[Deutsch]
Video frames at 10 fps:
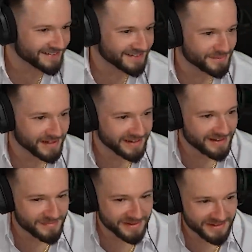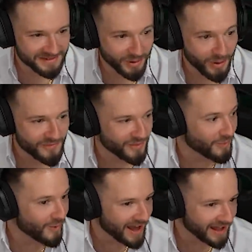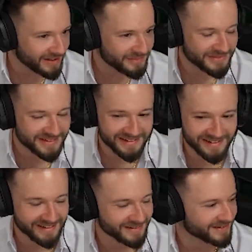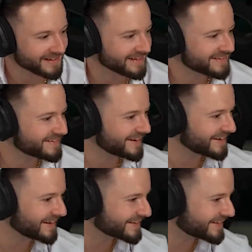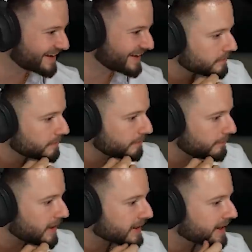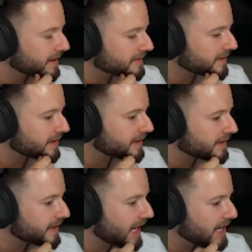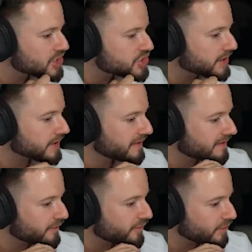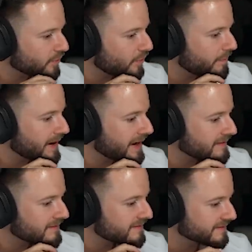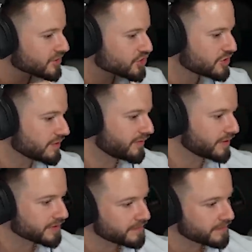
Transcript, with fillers: I'm a little bit overwhelmed. let's say it like that. Mark Eggers hat an der Arschritze von Opa Hansen geschnüffelt.